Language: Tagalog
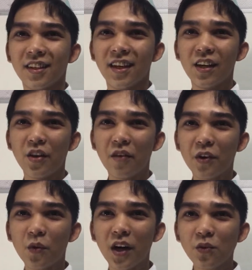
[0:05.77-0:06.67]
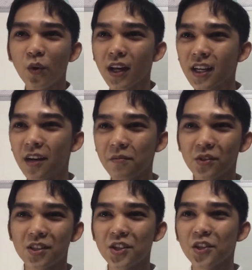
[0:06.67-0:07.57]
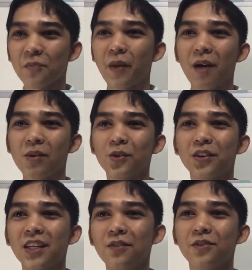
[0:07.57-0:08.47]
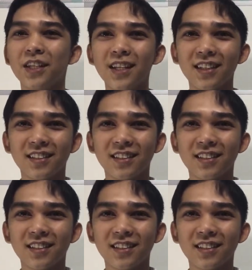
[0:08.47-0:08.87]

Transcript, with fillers: Hello everyone, welcome to Senior Pablo TV.